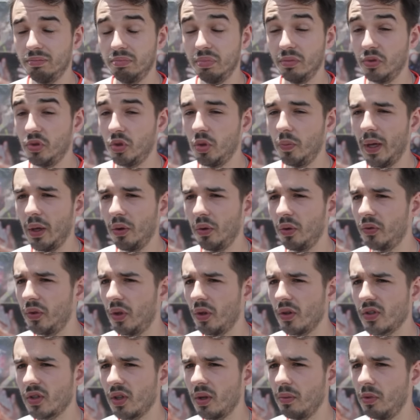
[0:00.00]
super
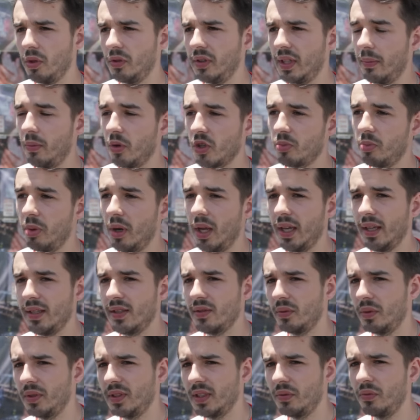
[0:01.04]
longtemps ensemble, notamment
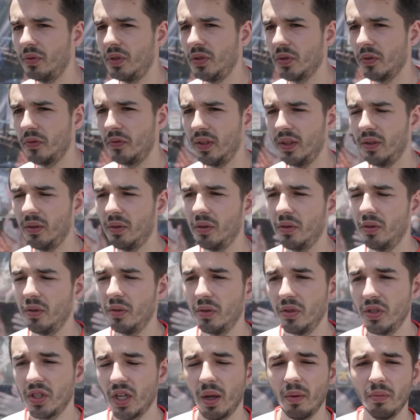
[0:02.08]
Splice, on les a vus, ils ont fait
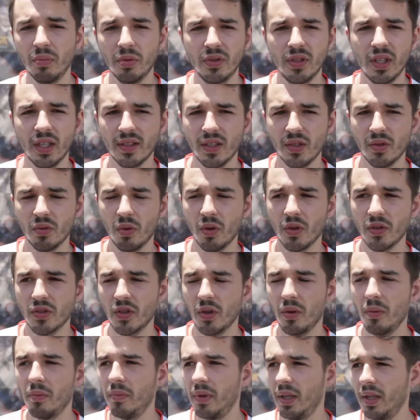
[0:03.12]
déjà un bout de la saison
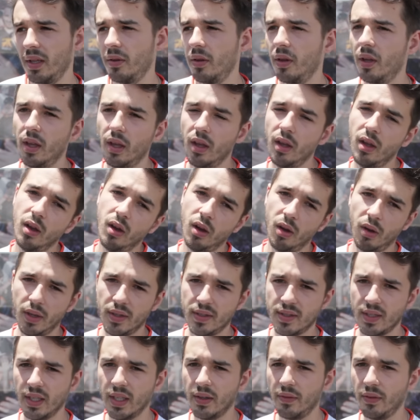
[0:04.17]
ensemble, mais en
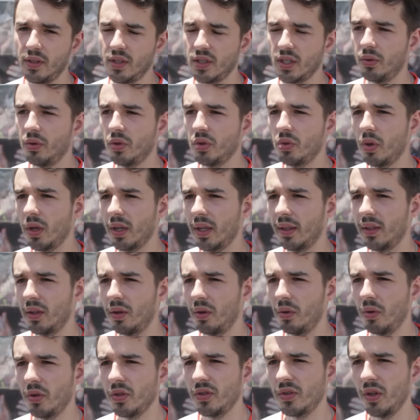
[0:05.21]
S1 il y avait déjà deux joueurs qui étaient dans
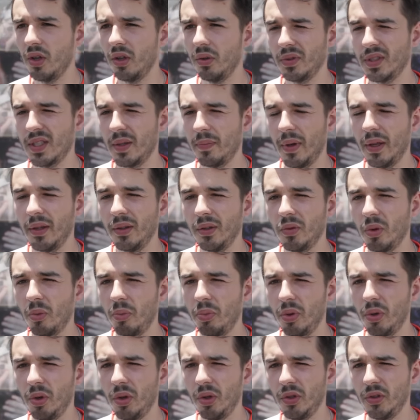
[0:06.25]
le roster, donc c'est pas une
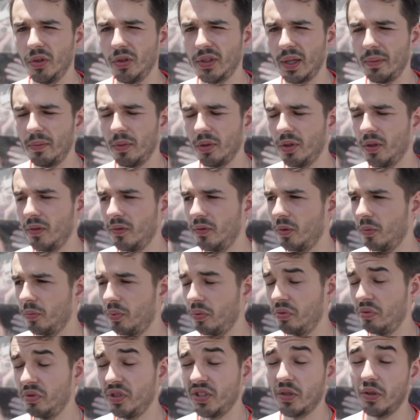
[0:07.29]
compo totalement neuve non
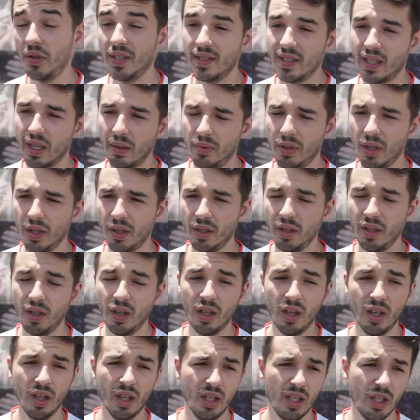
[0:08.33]
plus, ils se connaissent très bien,
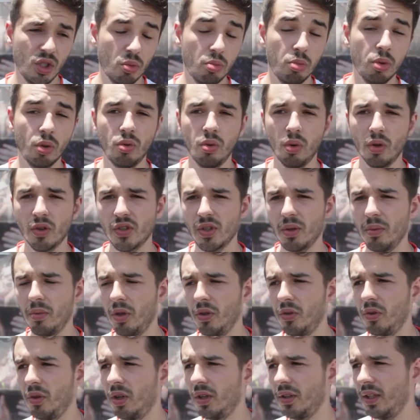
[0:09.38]
ils jouent beaucoup ensemble
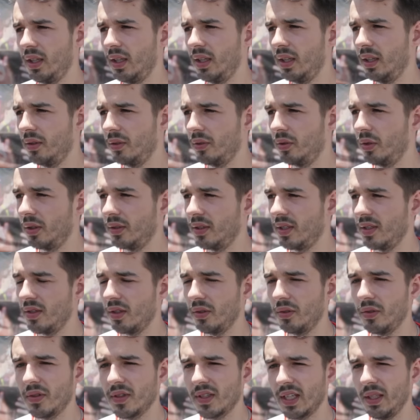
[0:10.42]
en dehors des,
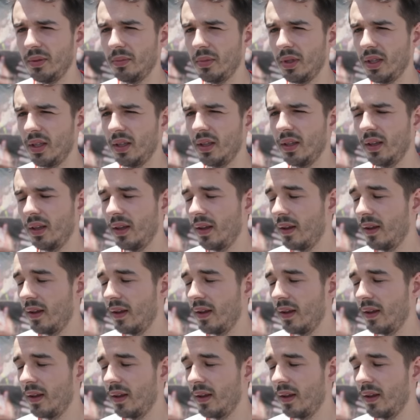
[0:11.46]
heures de scrim et